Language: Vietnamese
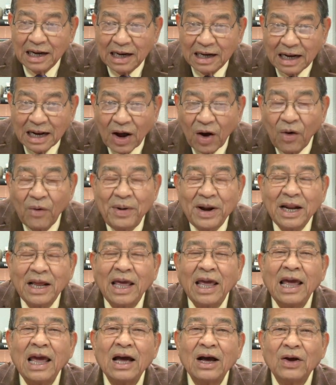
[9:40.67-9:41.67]
đầu bên
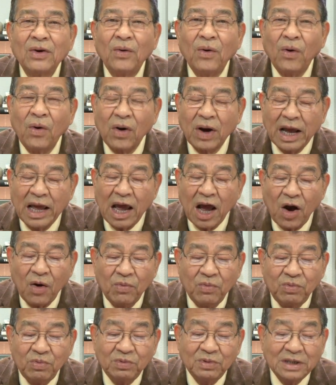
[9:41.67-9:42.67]
kia của cái
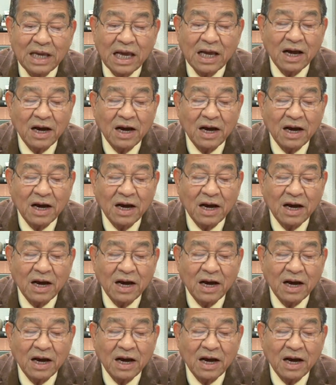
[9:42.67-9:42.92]
ống giấy